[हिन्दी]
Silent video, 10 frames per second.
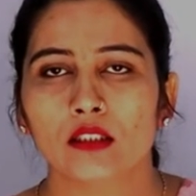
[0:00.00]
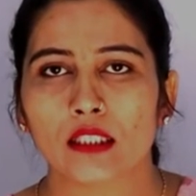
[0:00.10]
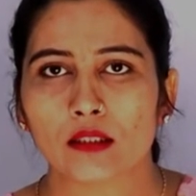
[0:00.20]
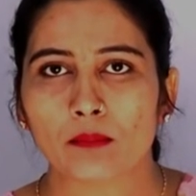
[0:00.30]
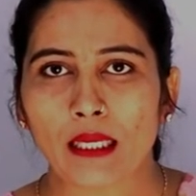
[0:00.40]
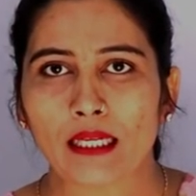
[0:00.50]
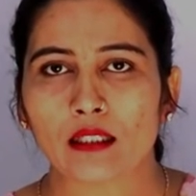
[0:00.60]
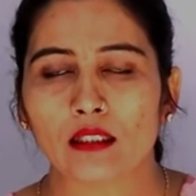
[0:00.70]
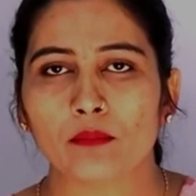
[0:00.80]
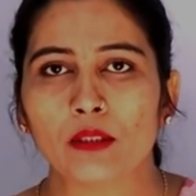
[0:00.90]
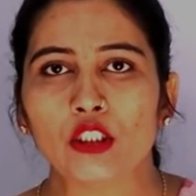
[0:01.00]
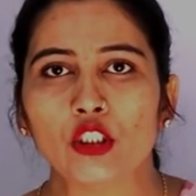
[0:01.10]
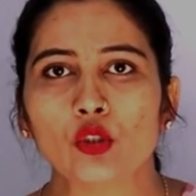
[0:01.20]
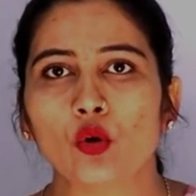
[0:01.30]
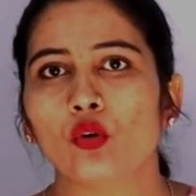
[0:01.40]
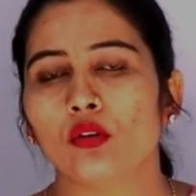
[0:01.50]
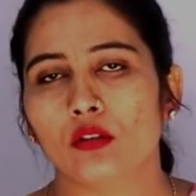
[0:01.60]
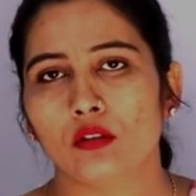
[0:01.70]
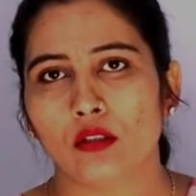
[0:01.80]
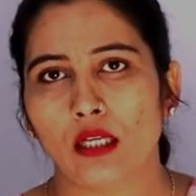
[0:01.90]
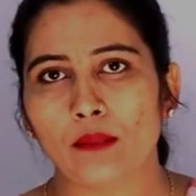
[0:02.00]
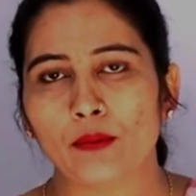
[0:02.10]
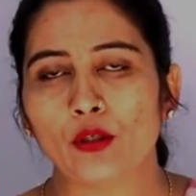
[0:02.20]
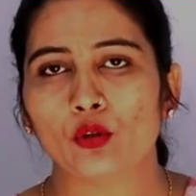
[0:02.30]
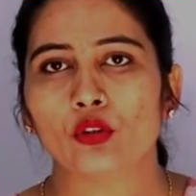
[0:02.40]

जैसे ब्लैक कलर में जीरो एल्बिडो